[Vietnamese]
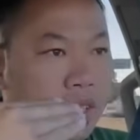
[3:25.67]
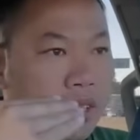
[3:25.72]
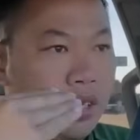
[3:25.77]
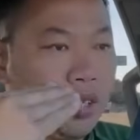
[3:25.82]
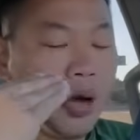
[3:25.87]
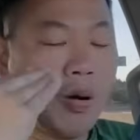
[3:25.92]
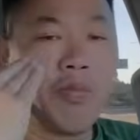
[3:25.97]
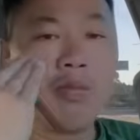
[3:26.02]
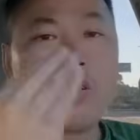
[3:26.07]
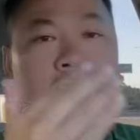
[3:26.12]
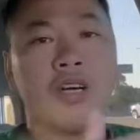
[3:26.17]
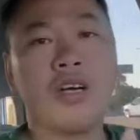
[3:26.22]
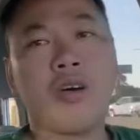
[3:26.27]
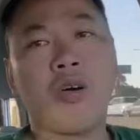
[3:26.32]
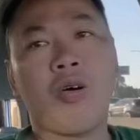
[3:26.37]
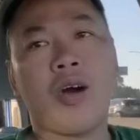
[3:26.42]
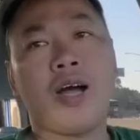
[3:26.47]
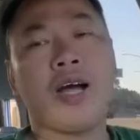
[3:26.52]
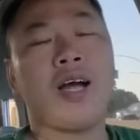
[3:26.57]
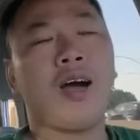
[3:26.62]
không có
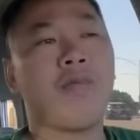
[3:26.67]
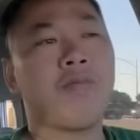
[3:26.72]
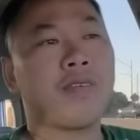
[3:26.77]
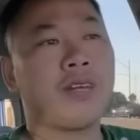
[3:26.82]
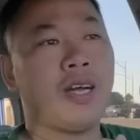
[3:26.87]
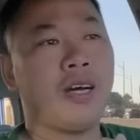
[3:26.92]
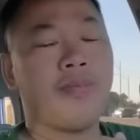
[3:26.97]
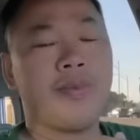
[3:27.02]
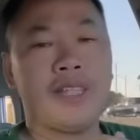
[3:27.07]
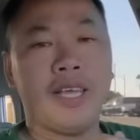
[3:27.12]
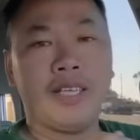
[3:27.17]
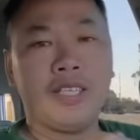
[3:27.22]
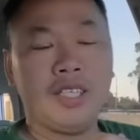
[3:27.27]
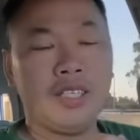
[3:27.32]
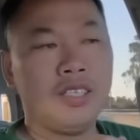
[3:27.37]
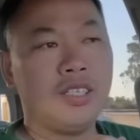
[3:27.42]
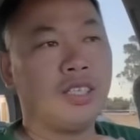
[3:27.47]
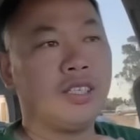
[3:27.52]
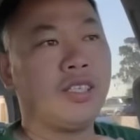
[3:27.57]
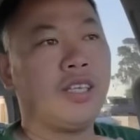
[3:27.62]
khoa học nào mà giải
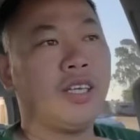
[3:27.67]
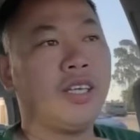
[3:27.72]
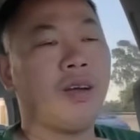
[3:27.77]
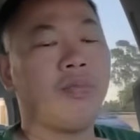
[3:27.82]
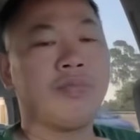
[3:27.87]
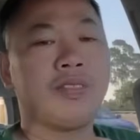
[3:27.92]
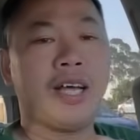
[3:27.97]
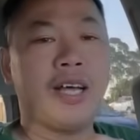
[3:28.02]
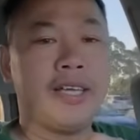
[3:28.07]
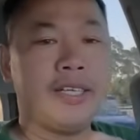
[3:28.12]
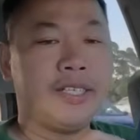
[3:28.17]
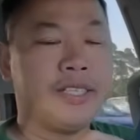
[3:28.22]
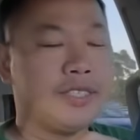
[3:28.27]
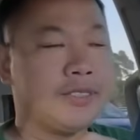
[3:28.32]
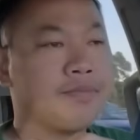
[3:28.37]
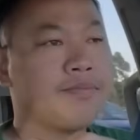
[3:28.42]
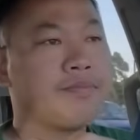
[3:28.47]
thích được những cái động thái đó